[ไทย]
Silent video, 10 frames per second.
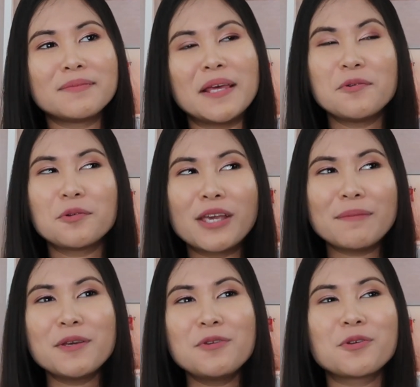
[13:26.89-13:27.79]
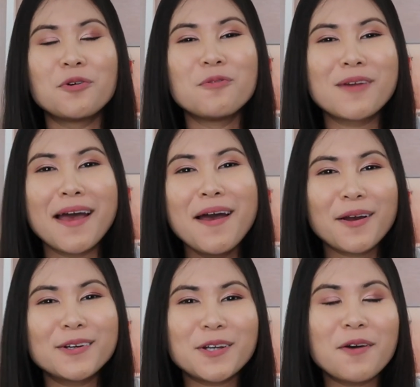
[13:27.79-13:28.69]
ในยูทูบใน YouTube เนี่ย
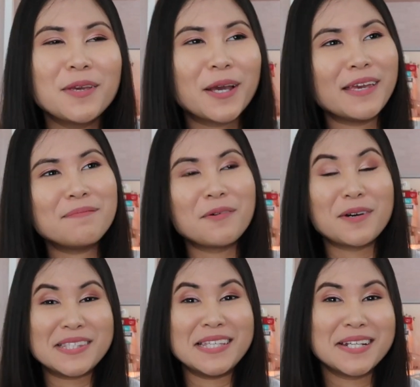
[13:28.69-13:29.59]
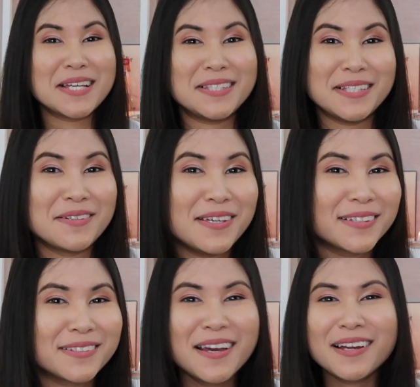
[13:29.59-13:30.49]
ก็ชอบมีคลิป แบบว่าซีเรียสซีเรียส